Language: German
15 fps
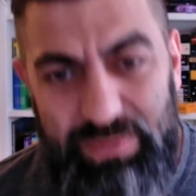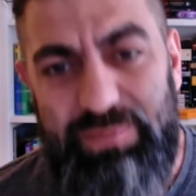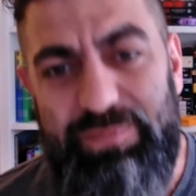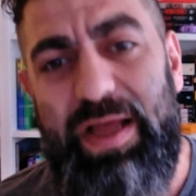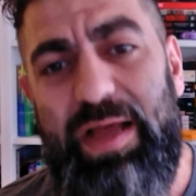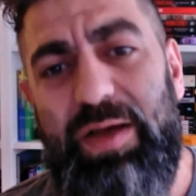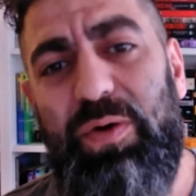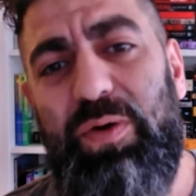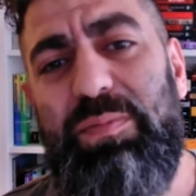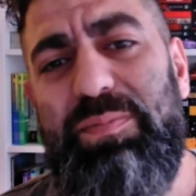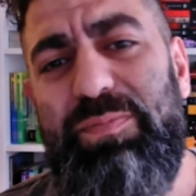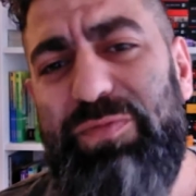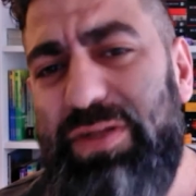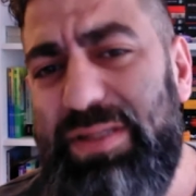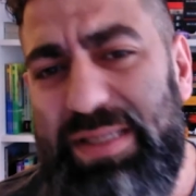warum
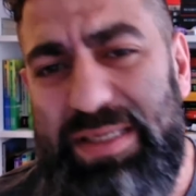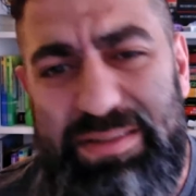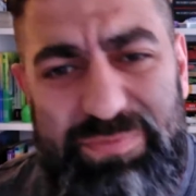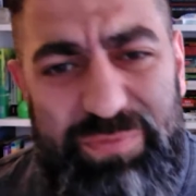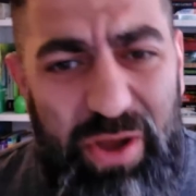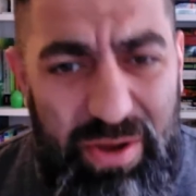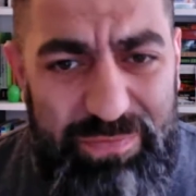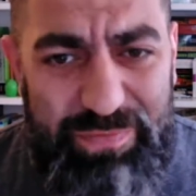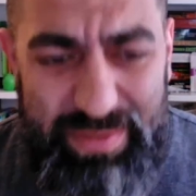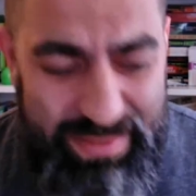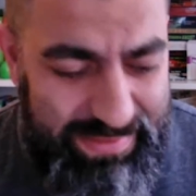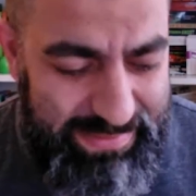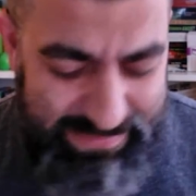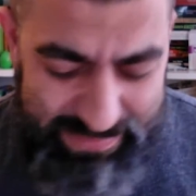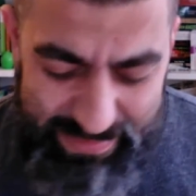wird es
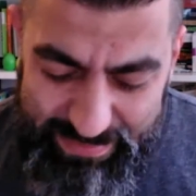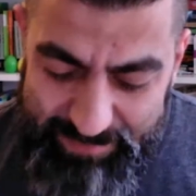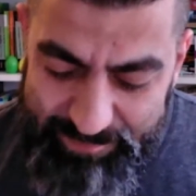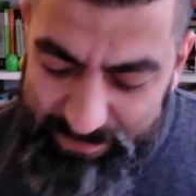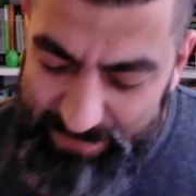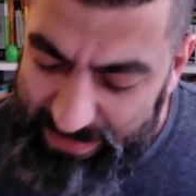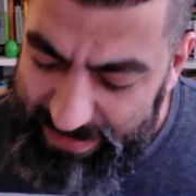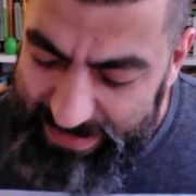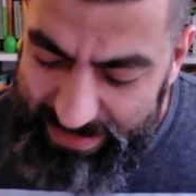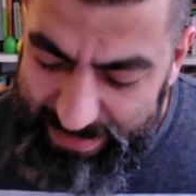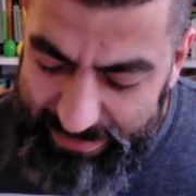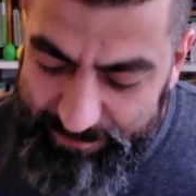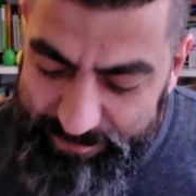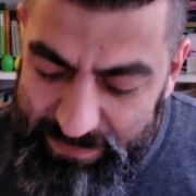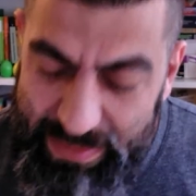veröffentlicht?
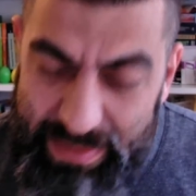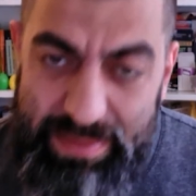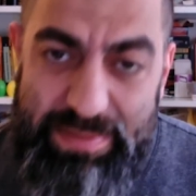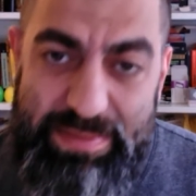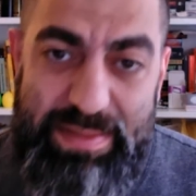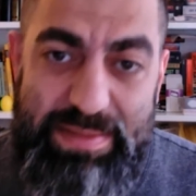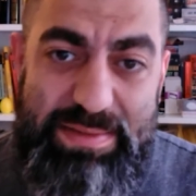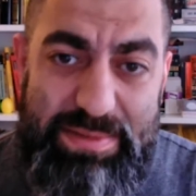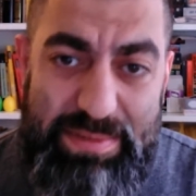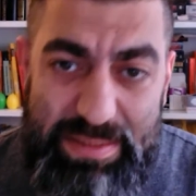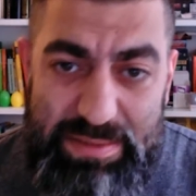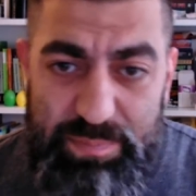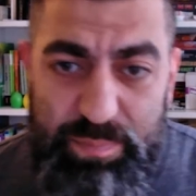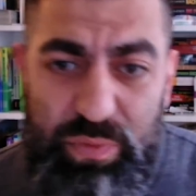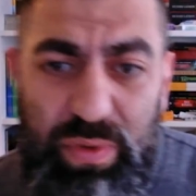Naja, das, das
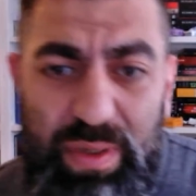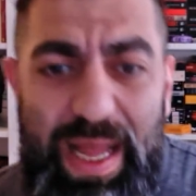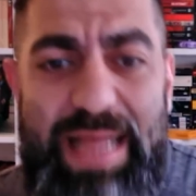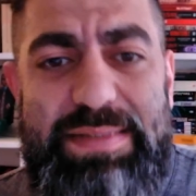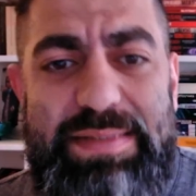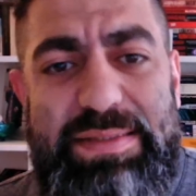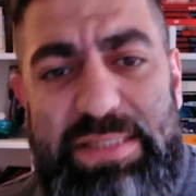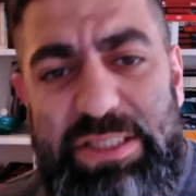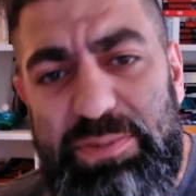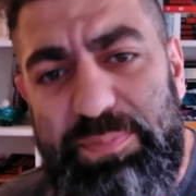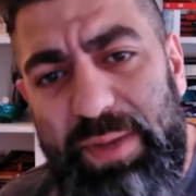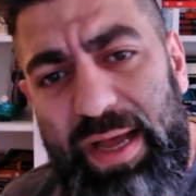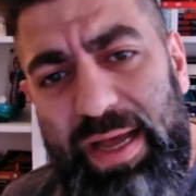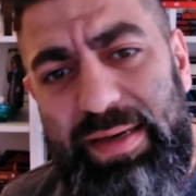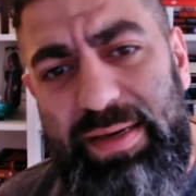Buch an sich
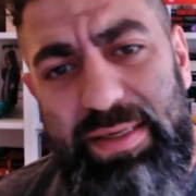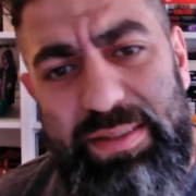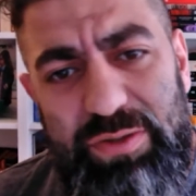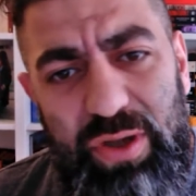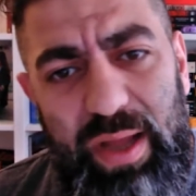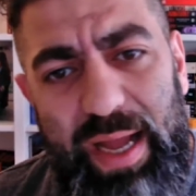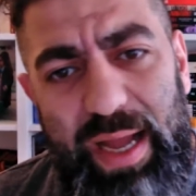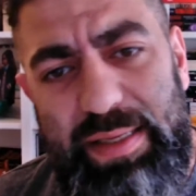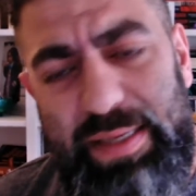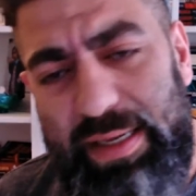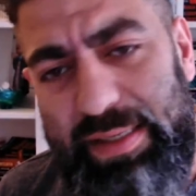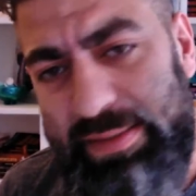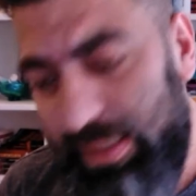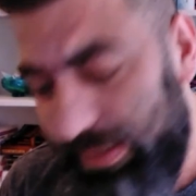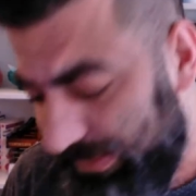behandelt doch ein,
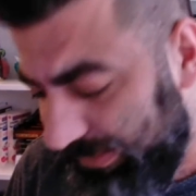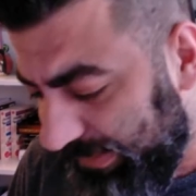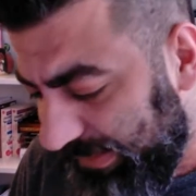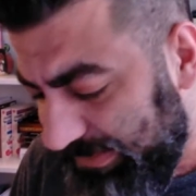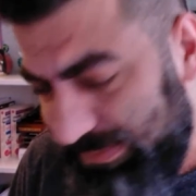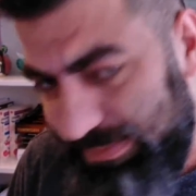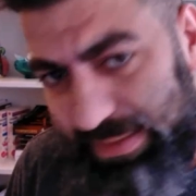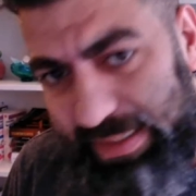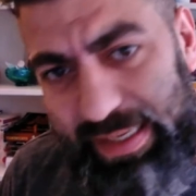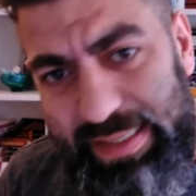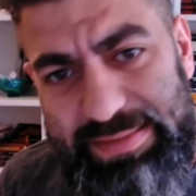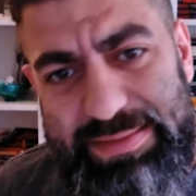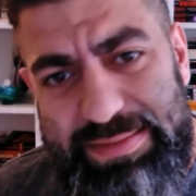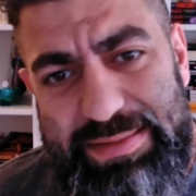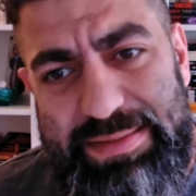ein, ein ganz
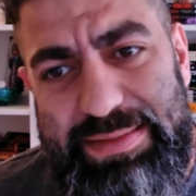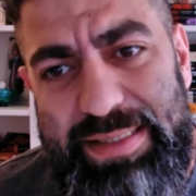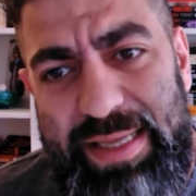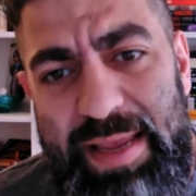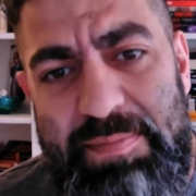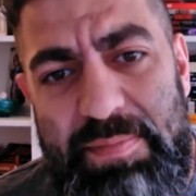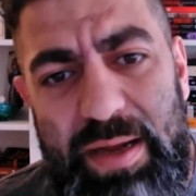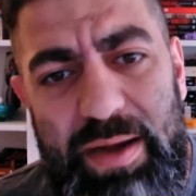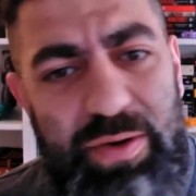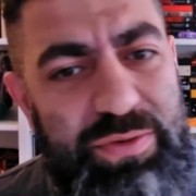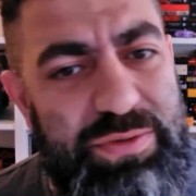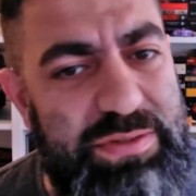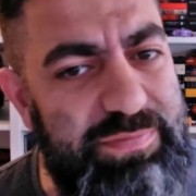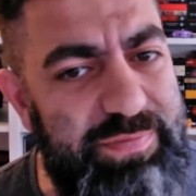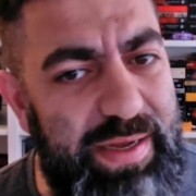krasses Thema, und
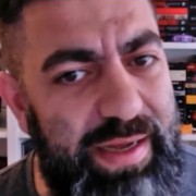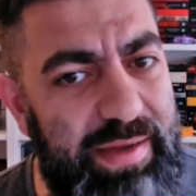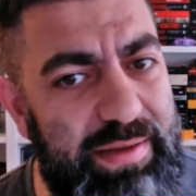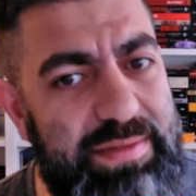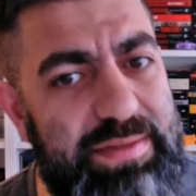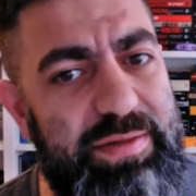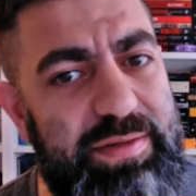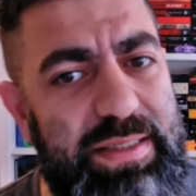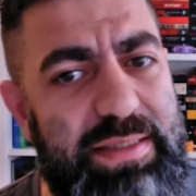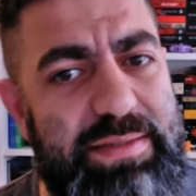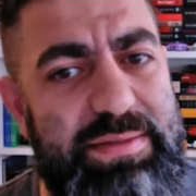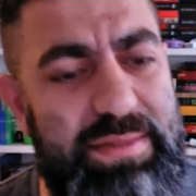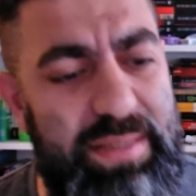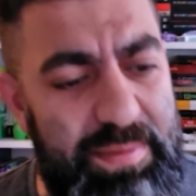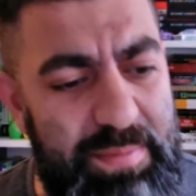zwar
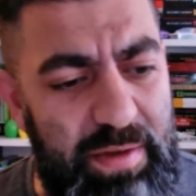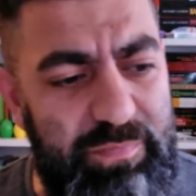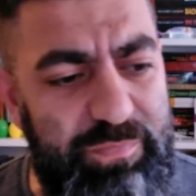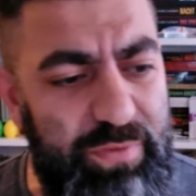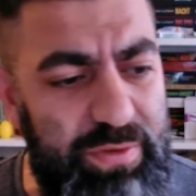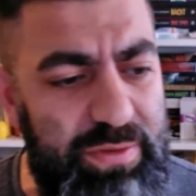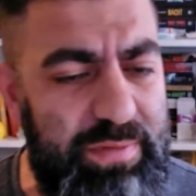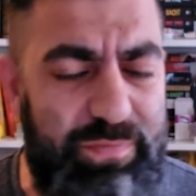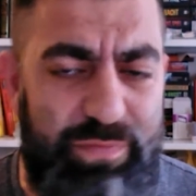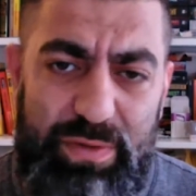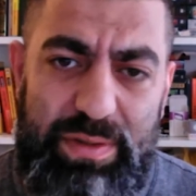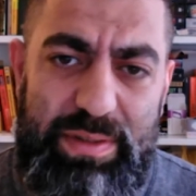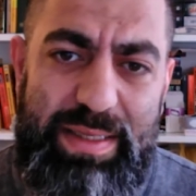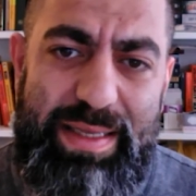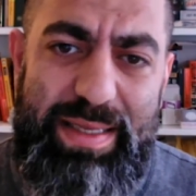das Thema von, von
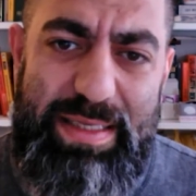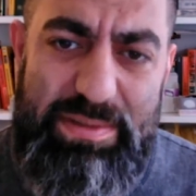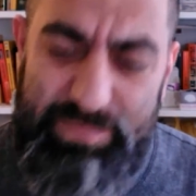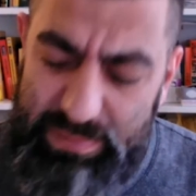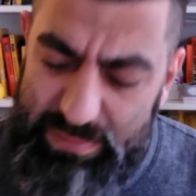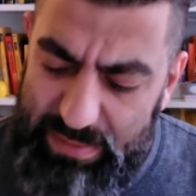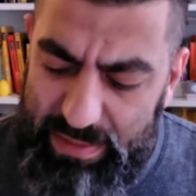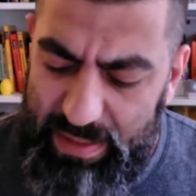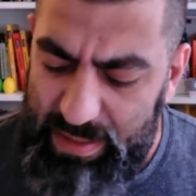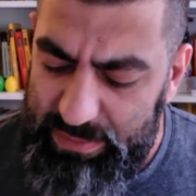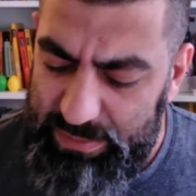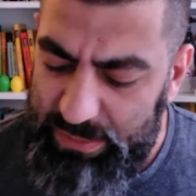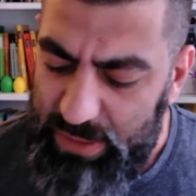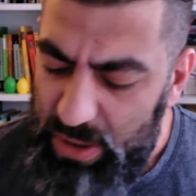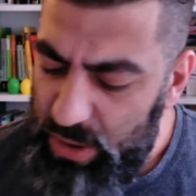
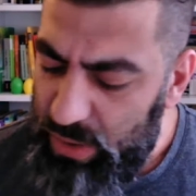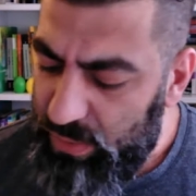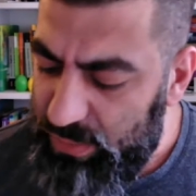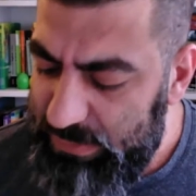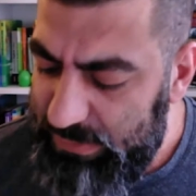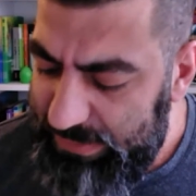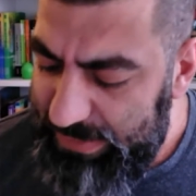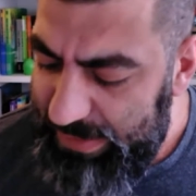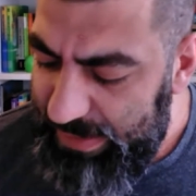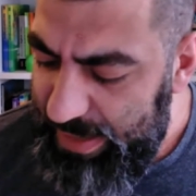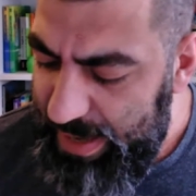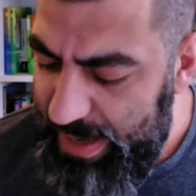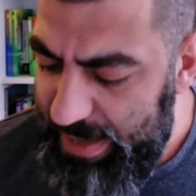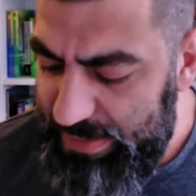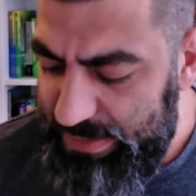Kriegsveteranen. Und der
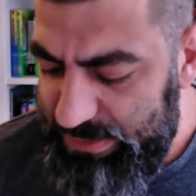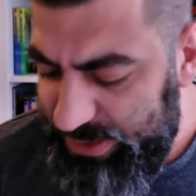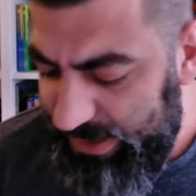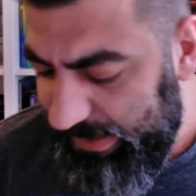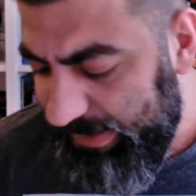Herr Jack